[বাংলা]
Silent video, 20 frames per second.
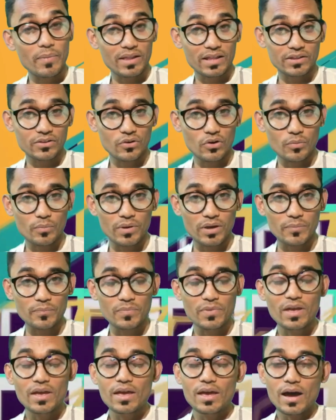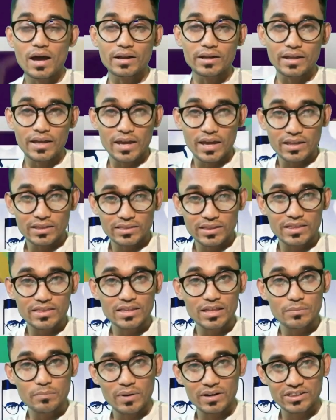বানাতে হবে আর এই তিন
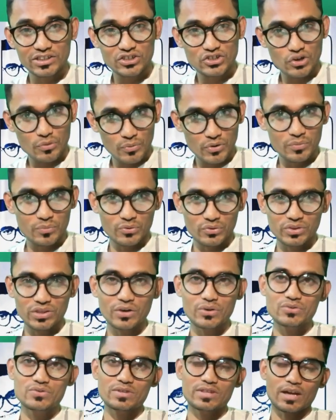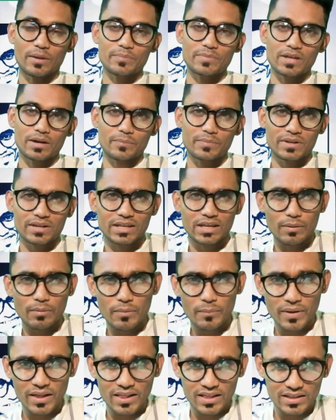দিন বাড়তি সময়ের মধ্যেও যদি আপনি আপনার ইকামা
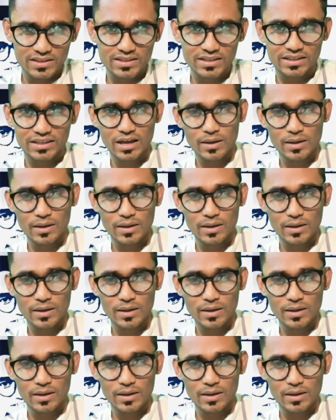বানাতে না